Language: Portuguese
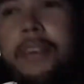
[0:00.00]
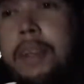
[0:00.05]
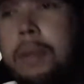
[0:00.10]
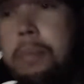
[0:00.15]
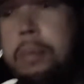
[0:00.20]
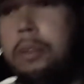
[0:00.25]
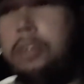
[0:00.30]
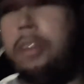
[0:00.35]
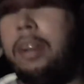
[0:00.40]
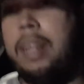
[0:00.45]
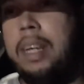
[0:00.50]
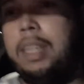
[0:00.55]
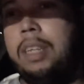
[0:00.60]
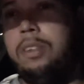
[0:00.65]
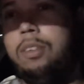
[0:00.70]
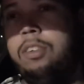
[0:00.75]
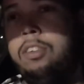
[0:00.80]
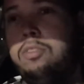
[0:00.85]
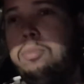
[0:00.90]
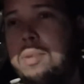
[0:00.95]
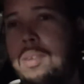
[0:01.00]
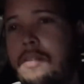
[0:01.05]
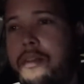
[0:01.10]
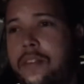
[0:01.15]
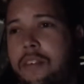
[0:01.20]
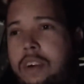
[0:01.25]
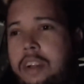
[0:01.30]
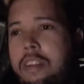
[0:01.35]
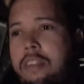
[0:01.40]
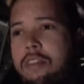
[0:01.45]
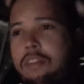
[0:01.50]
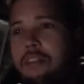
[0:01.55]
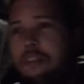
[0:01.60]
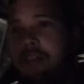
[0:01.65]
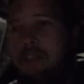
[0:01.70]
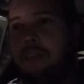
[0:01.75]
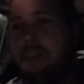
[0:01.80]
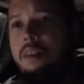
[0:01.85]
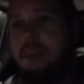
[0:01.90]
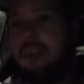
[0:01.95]
aqui em Porto Alegre hoje, bem forte
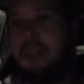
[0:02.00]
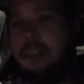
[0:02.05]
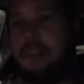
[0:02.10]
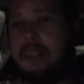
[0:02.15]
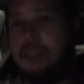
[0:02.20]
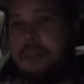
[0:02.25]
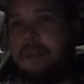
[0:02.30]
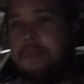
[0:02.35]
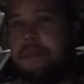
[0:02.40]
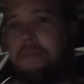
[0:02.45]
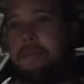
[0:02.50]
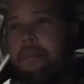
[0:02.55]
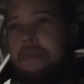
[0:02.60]
uh,